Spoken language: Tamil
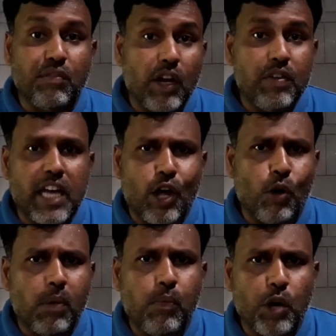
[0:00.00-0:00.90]
இவ்வளவு
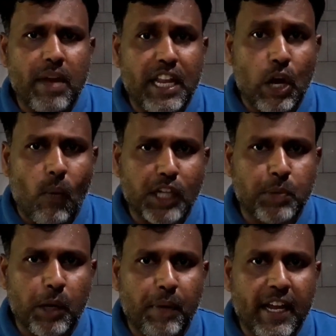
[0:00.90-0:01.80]
நேரம் ரொம்ப பொறுமையாக நீங்கள்
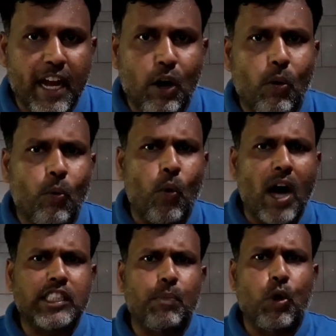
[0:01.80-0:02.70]
வாட்ச் பண்ணியிருப்பீங்க
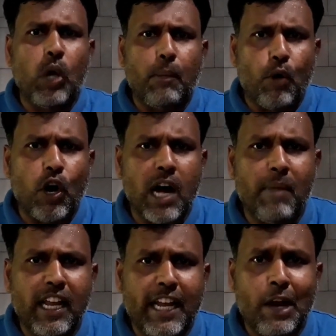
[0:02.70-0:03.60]
வாட்ஸ்அப்புக்குள்ளே
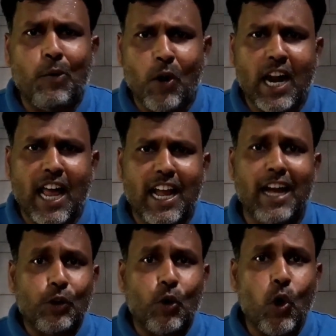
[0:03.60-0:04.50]
போகாமலேயே உங்களால்
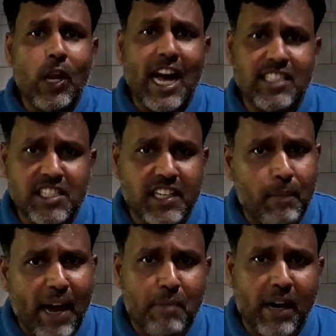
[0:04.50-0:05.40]
கூகுள்
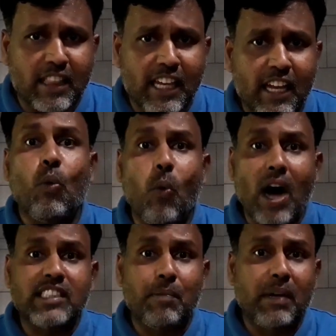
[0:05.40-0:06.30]
அசிஸ்டண்ட்டை பயன்படுத்தி
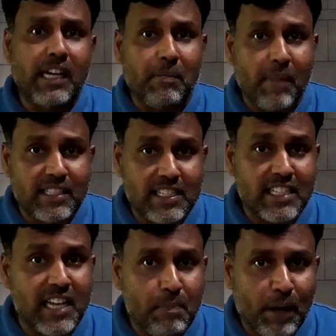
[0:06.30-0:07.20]
வாட்ஸ்அப்புக்கு
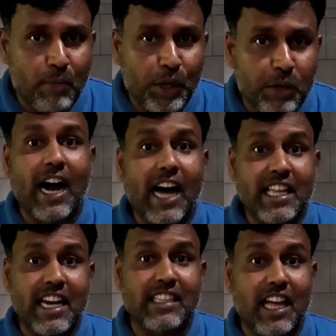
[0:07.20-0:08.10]
மெசேஜை சென்ட் பண்ண முடியும்
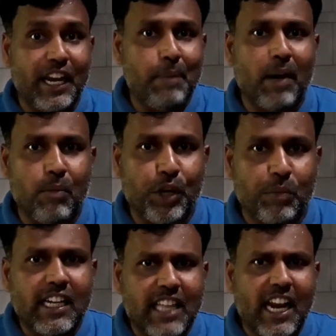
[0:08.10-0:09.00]
அதே நேரத்தில் ரீட் பண்ண
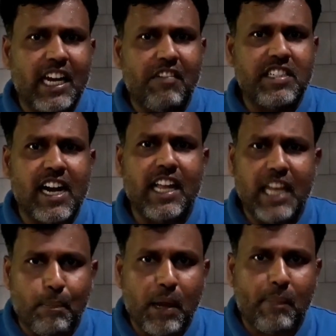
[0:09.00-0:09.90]
முடியும் இந்த ரெண்டு விஷயங்களை
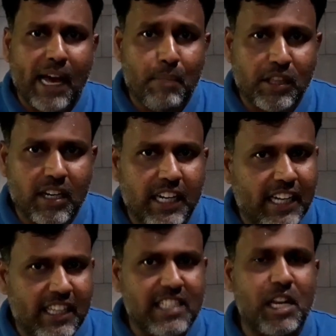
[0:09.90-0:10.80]
எப்படி பயன்படுத்தணும்
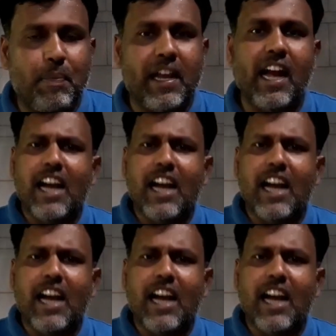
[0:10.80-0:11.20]
நீங்கள் தெரிஞ்சிருப்பீங்க